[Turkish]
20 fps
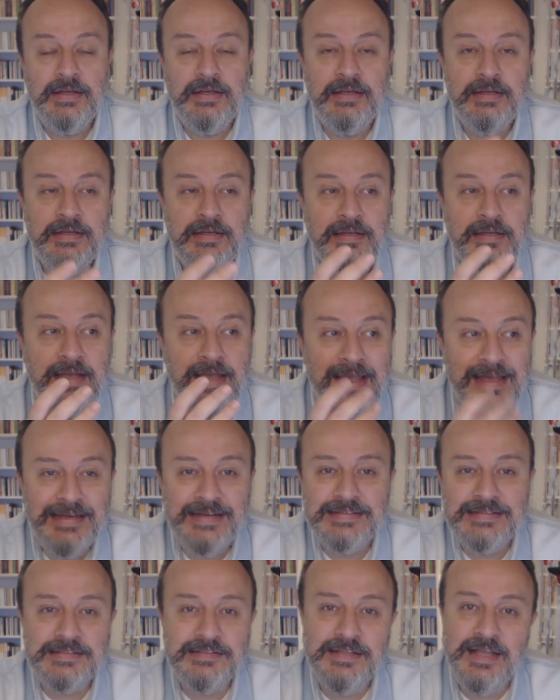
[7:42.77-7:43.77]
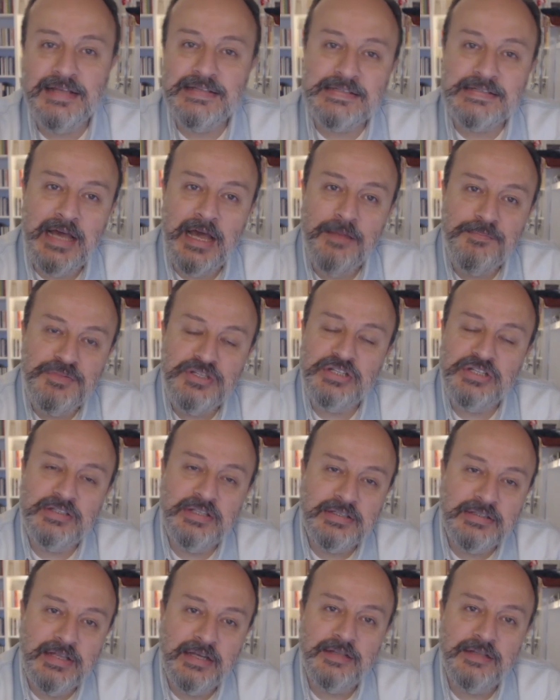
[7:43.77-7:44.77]
e, en azından sahip
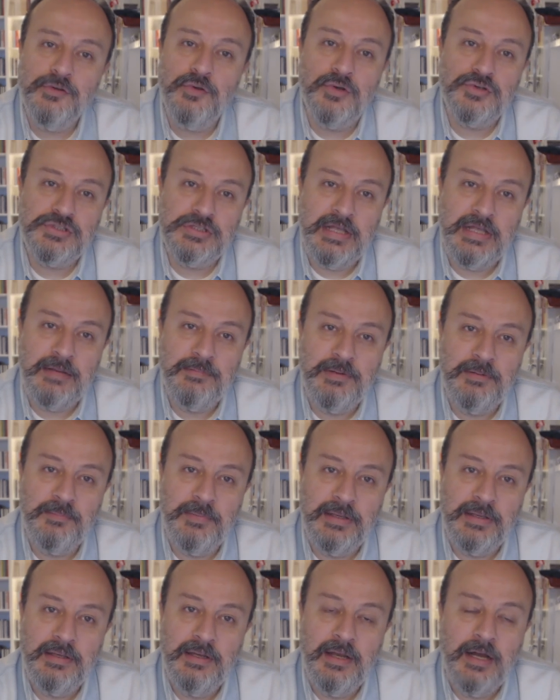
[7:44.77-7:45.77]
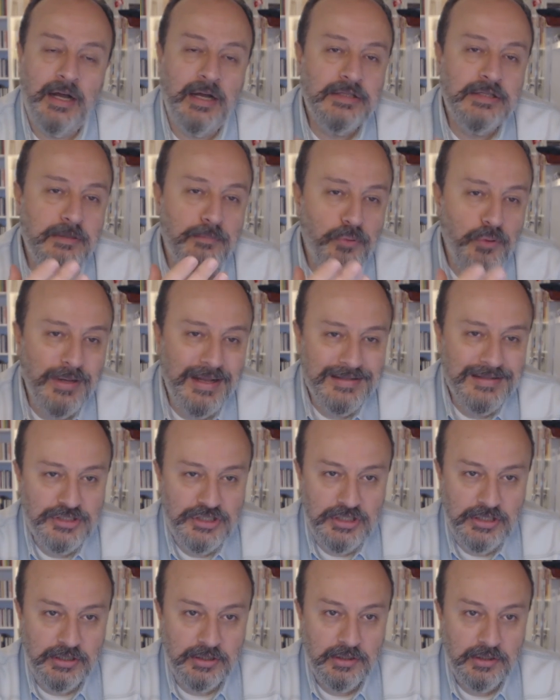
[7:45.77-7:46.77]
çıktıklarını gösterebilmek. Adı Bülent
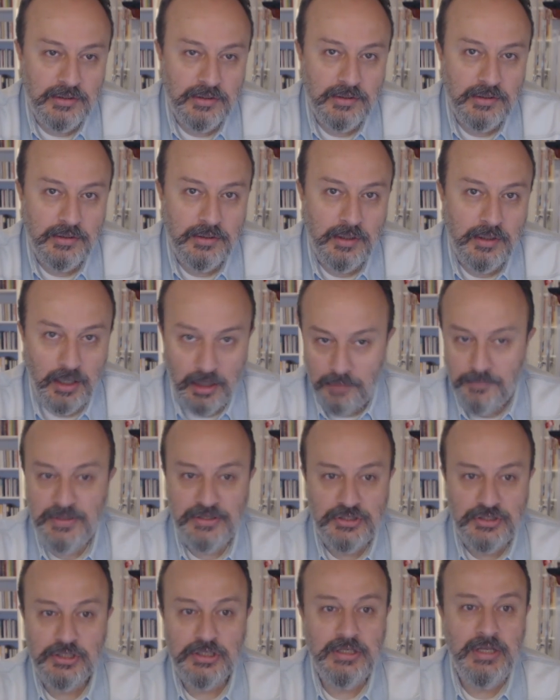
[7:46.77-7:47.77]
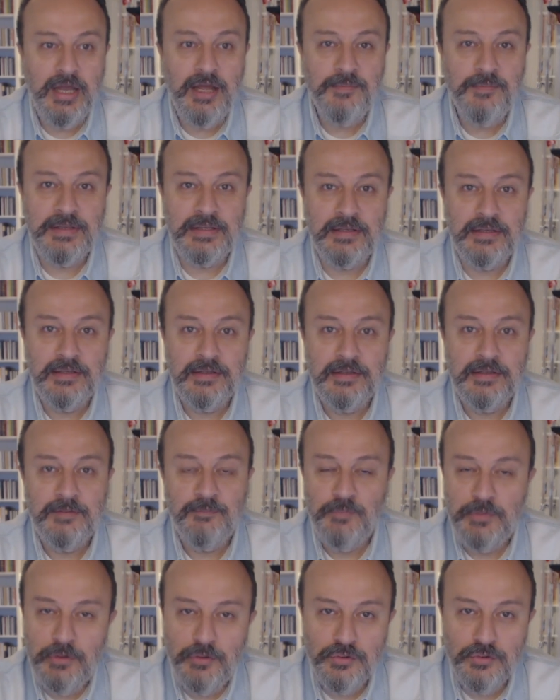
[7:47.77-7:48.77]
Çık, Ahmet Çıkın abi
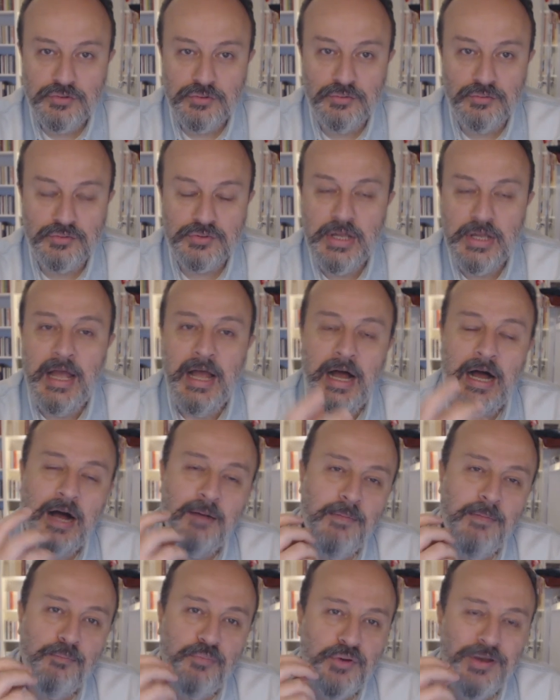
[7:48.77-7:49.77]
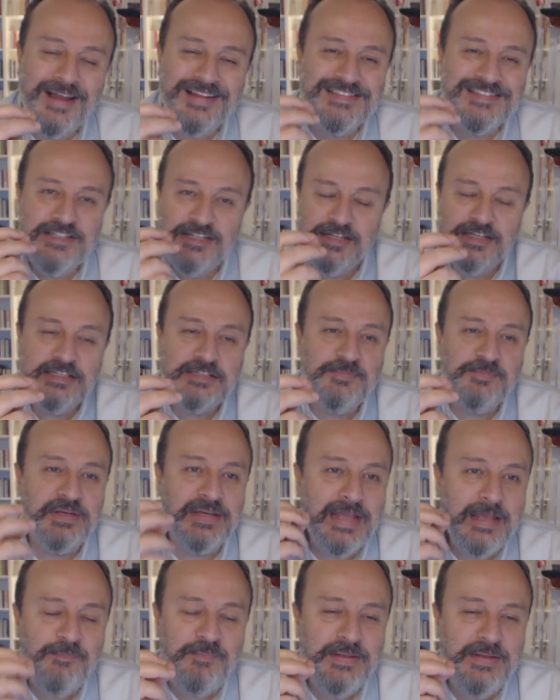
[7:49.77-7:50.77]
biliyorsunuz. Ama Bülent Çık
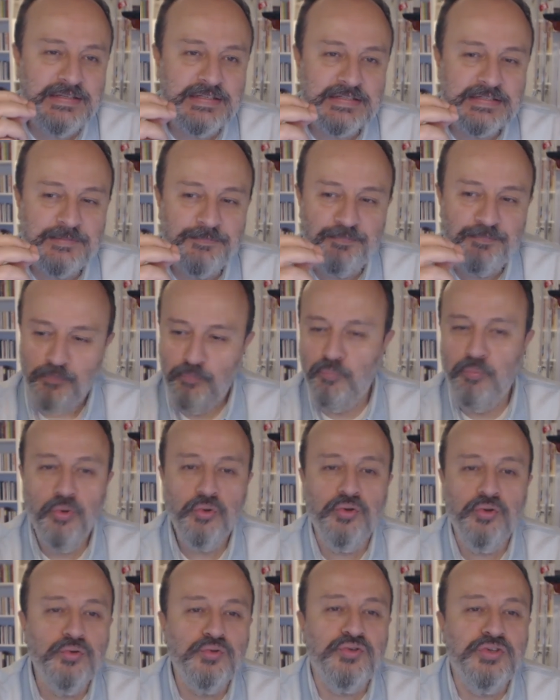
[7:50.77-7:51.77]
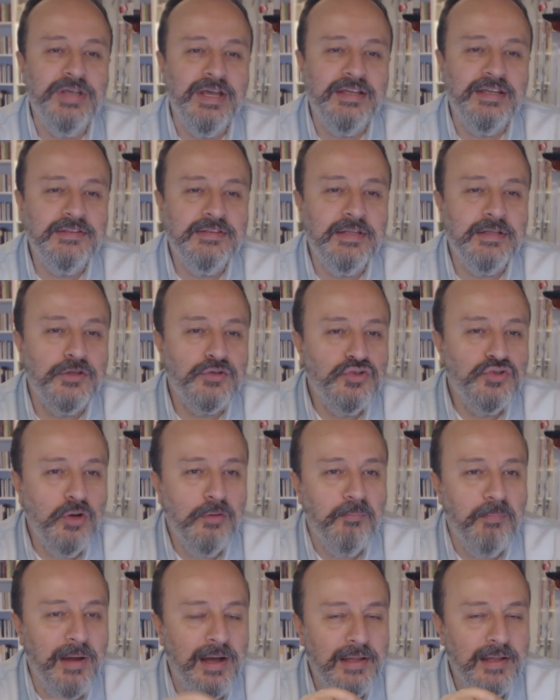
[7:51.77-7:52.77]
ismini hepiniz bugünkü yayınla da
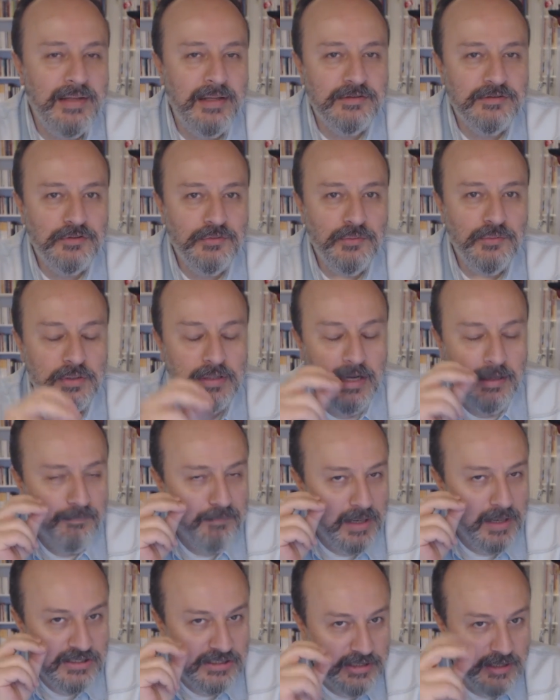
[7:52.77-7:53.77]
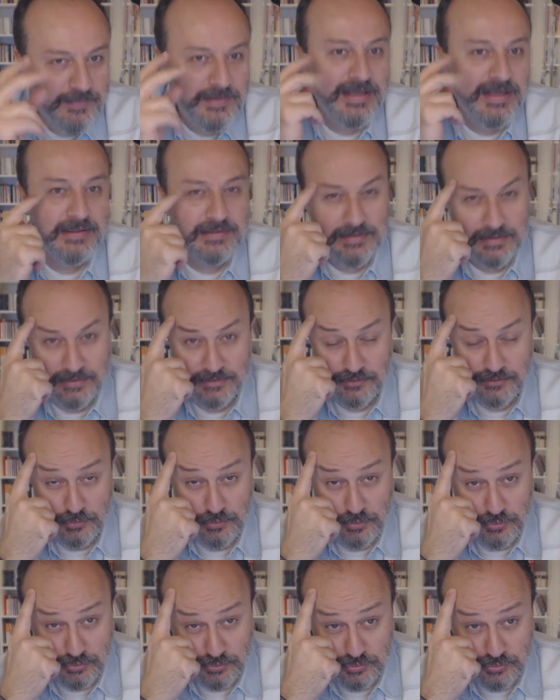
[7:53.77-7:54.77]
çok bağlantılı olarak başka bir yerden
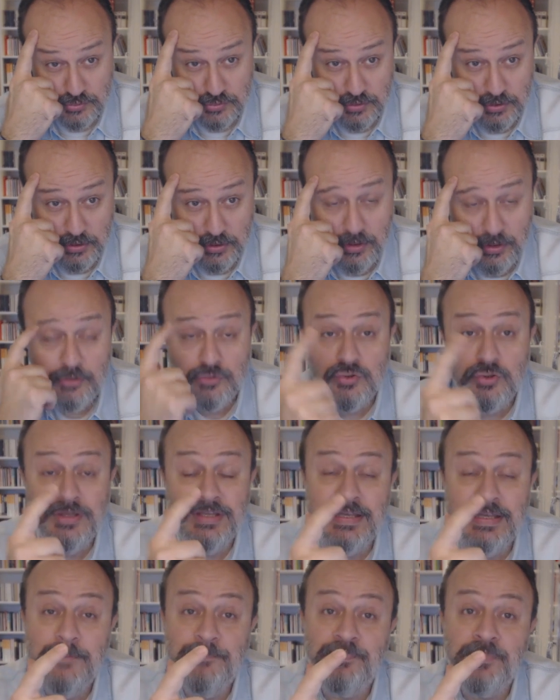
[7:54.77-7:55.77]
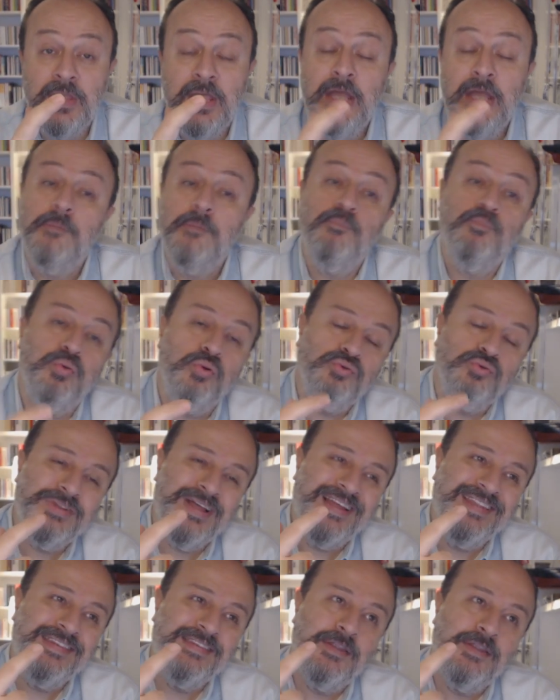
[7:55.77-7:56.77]
hatırlıyorsunuz. Çünkü
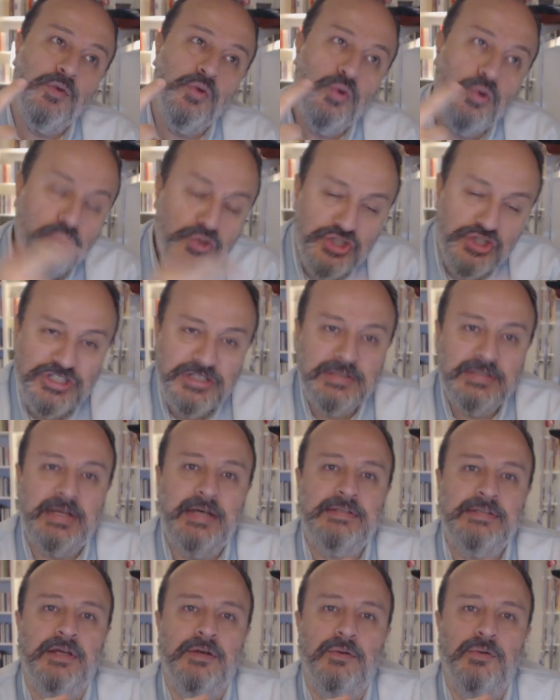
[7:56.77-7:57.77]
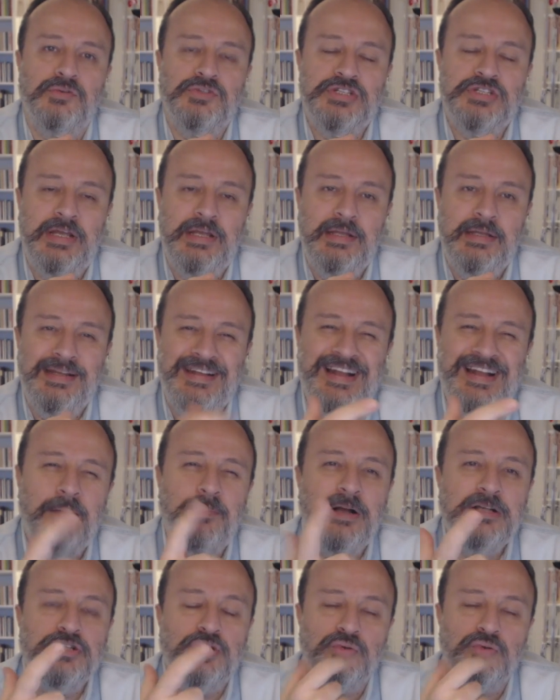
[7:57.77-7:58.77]
bundan 3 yıl kadar önce,
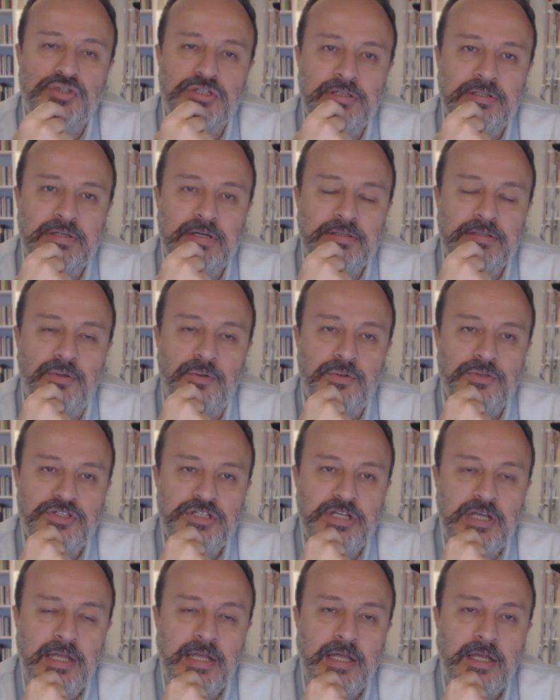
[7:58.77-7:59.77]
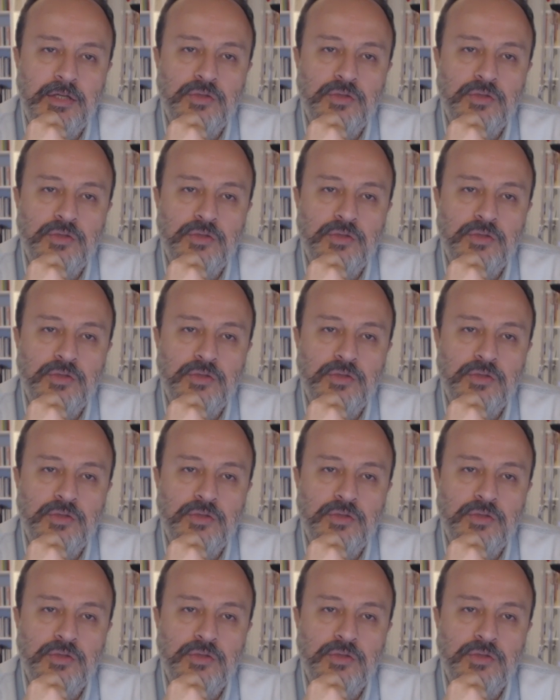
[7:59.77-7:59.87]
kabaca 3 yıl kadar önce